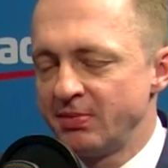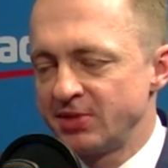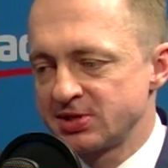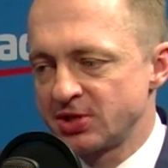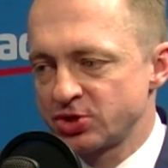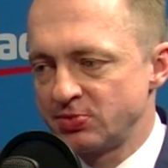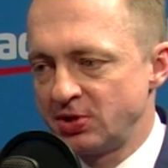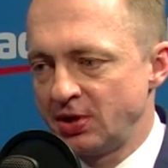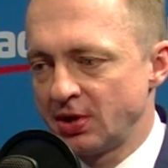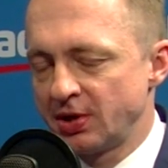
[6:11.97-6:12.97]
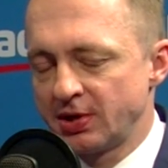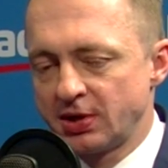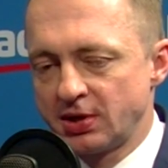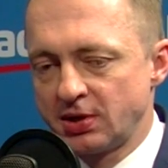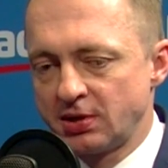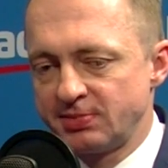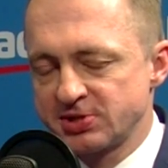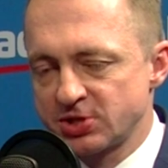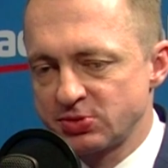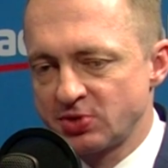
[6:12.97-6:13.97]
między naszymi, e,
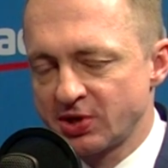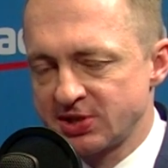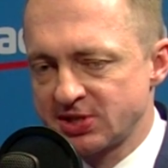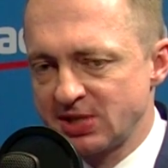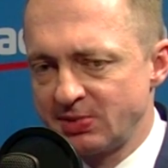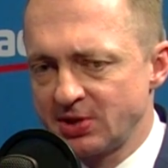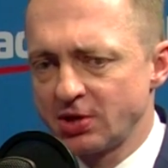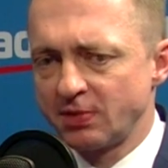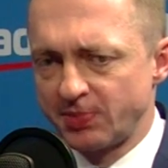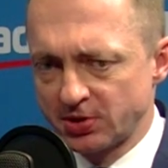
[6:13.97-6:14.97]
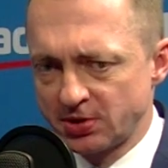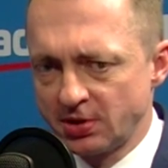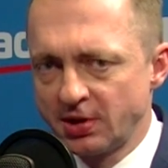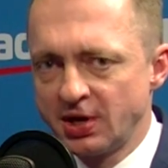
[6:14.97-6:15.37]
między naszymi organizacjami tylko po to,